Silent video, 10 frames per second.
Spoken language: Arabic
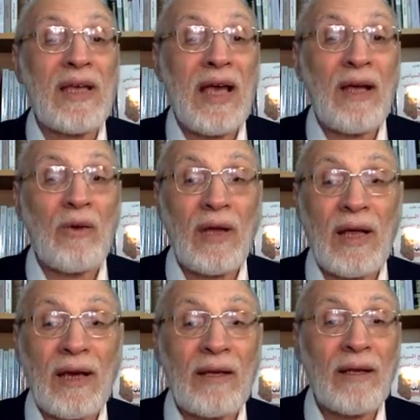أهل
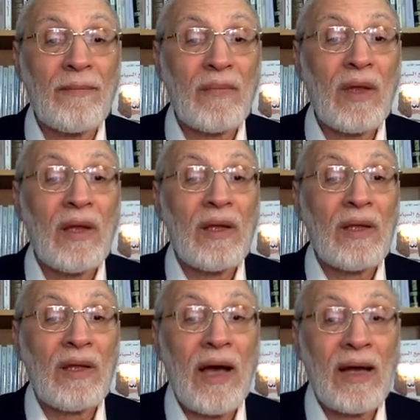الكرخ
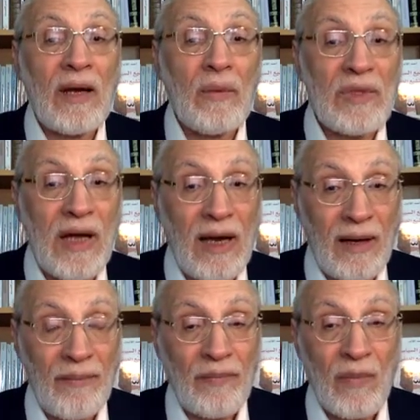دار الوزارة